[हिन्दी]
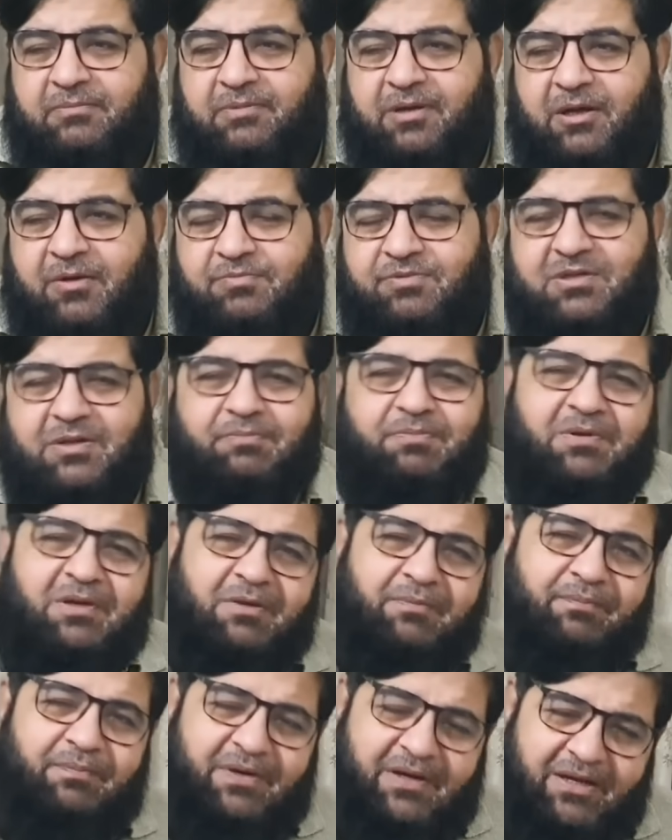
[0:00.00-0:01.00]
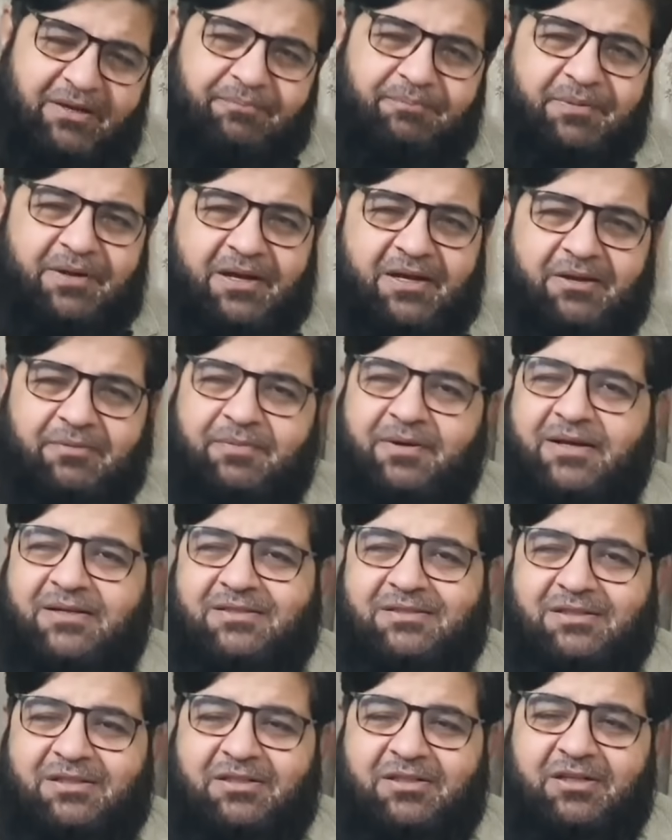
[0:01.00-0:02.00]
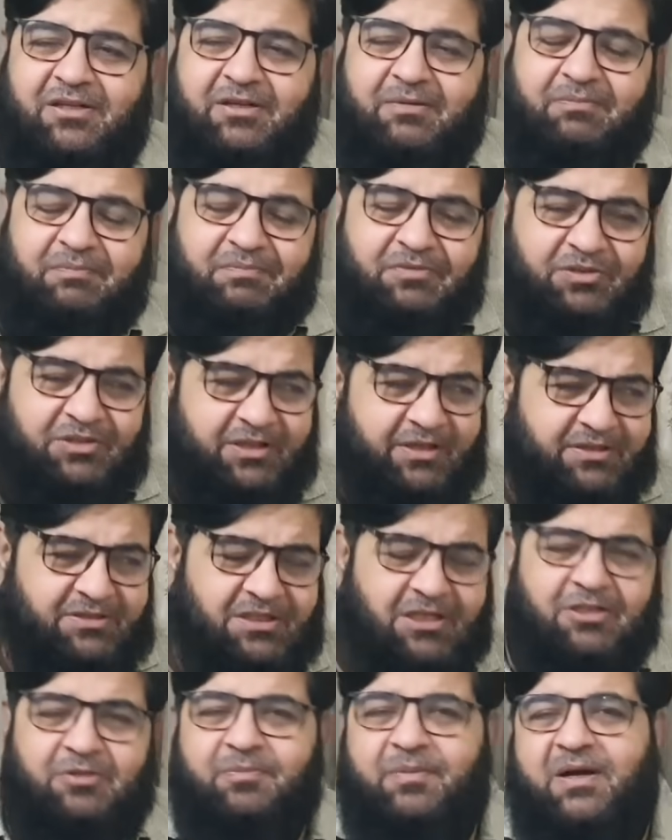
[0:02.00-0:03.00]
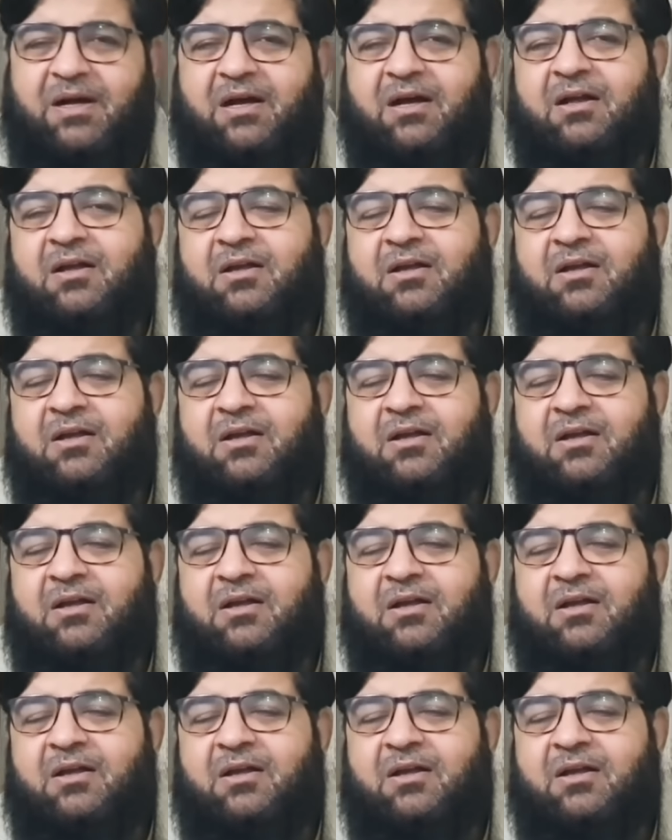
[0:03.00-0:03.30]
हम सब की बड़ी प्यारी भांजी थी ये सदमा